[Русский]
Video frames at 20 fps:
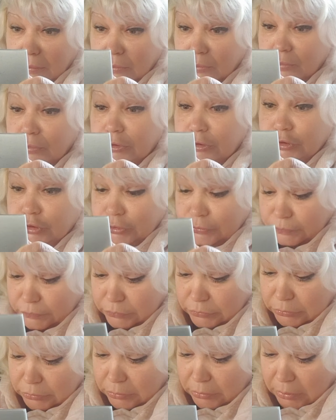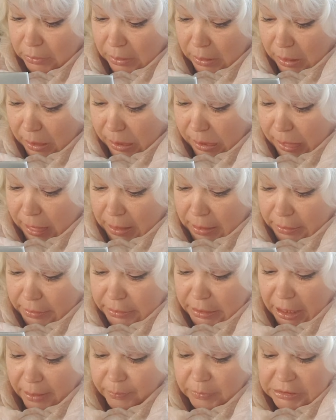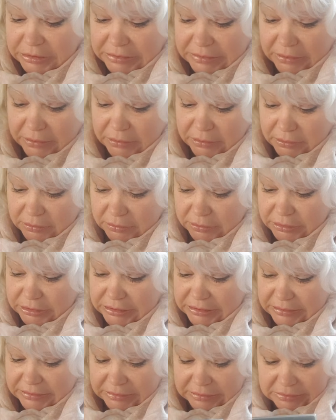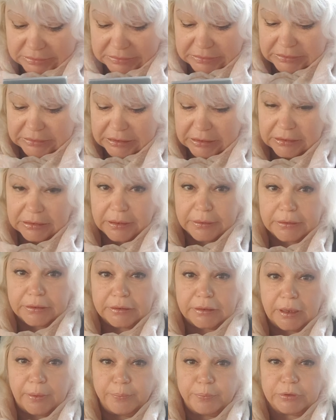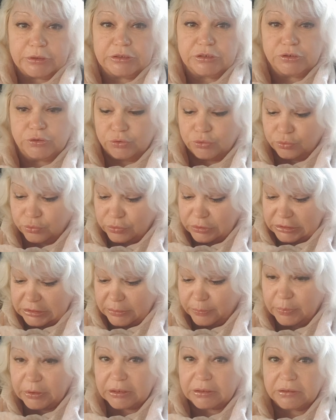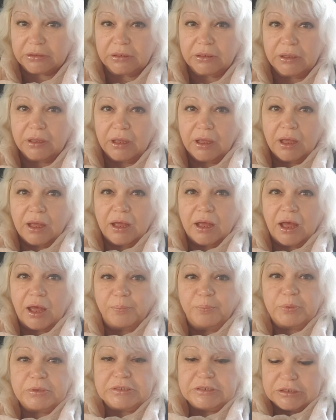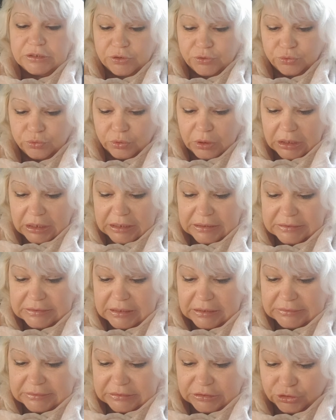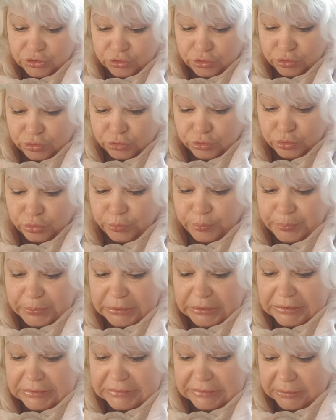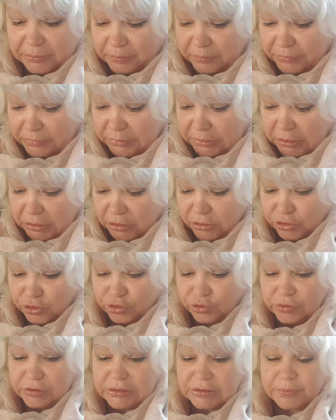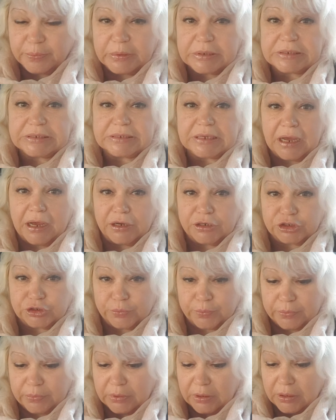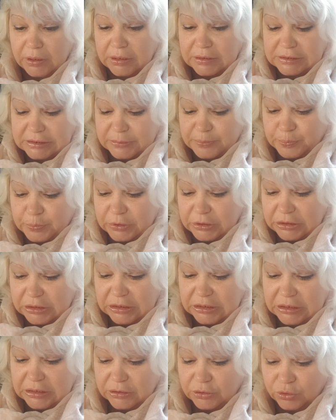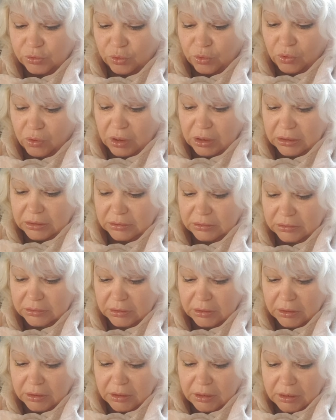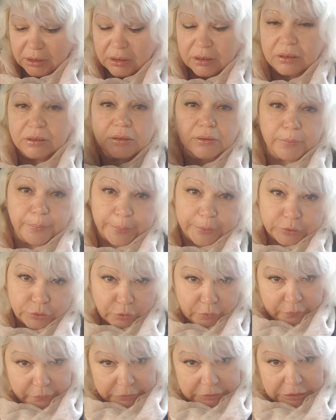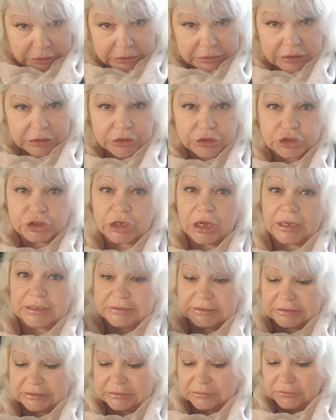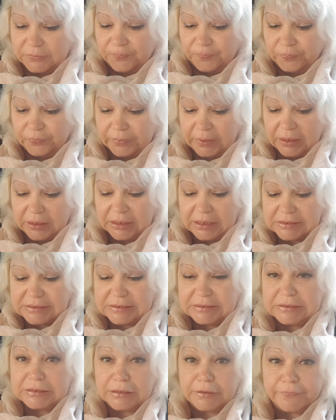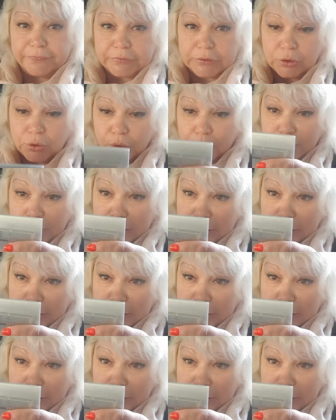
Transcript: Ну ничего. Я вместо э, ресниц сделала тогда педикюр себе. А педикюр оказался еще и сюрпризом. Еще и с массажем. Спины, ног. Э, потом вот этой части. Я сидела в таком